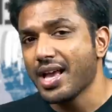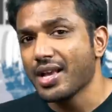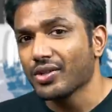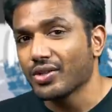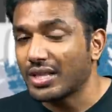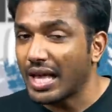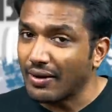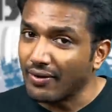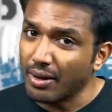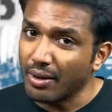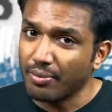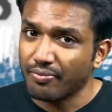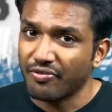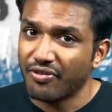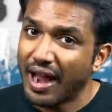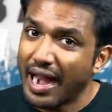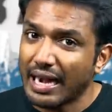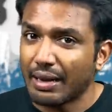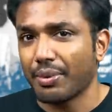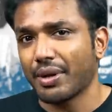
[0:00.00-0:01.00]
సో దానివల్ల
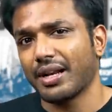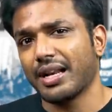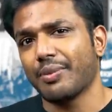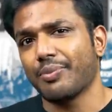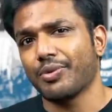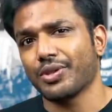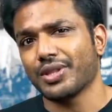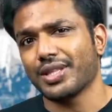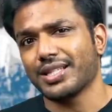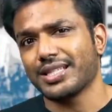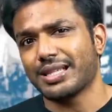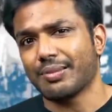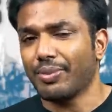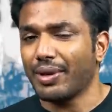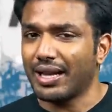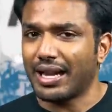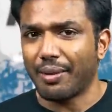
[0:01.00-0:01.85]
ఫ్యాట్ బర్న్ అయిపోతుందని చెప్పి